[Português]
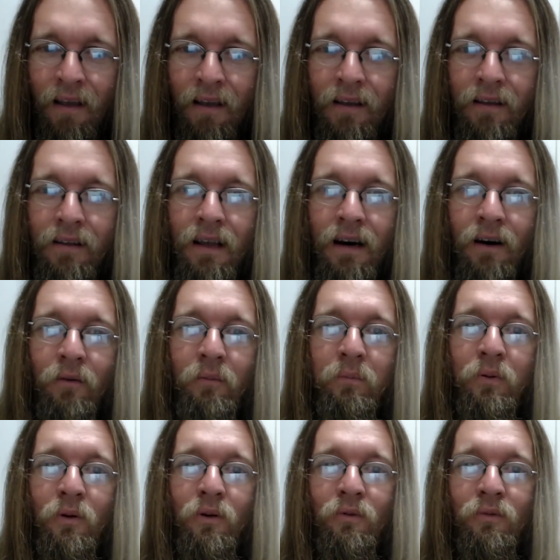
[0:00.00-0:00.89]
e não
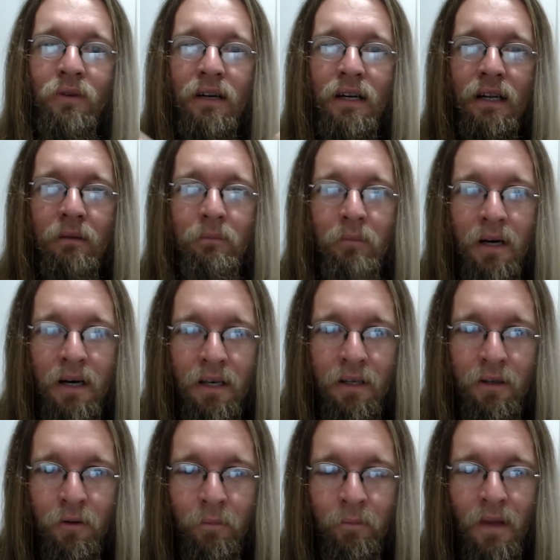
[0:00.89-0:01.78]
por um
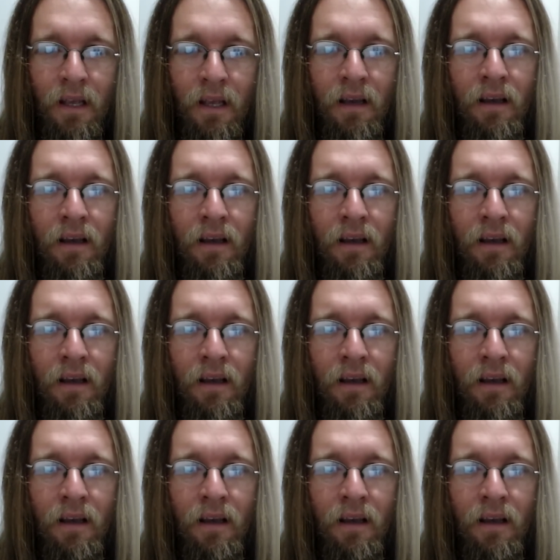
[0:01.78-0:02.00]
rebanho